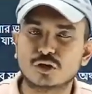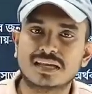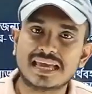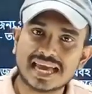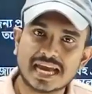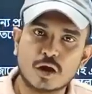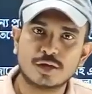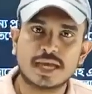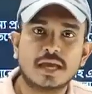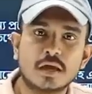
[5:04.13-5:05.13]
সকাল
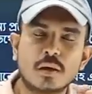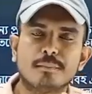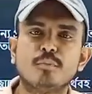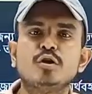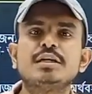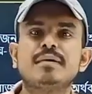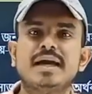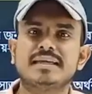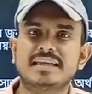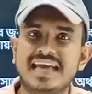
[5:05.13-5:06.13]
এগারোটায় বনি
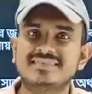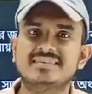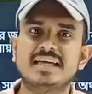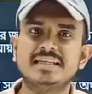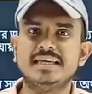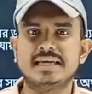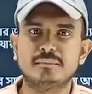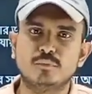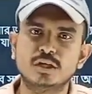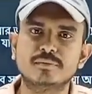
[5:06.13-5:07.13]
ভাই ক্লাস না নিয়ে
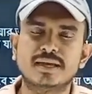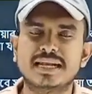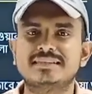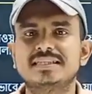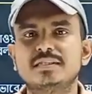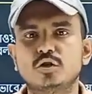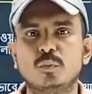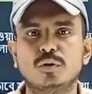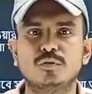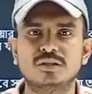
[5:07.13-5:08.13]
বনি ভাইয়ের ক্লাসের
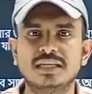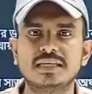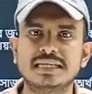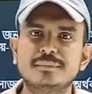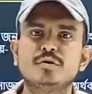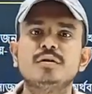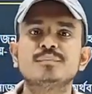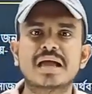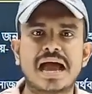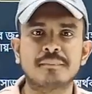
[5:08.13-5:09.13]
সময় বদলে নিব
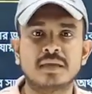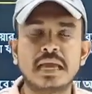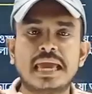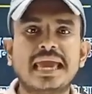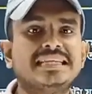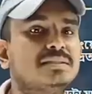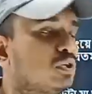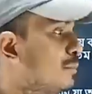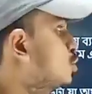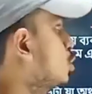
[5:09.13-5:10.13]
আমি এই যে বললাম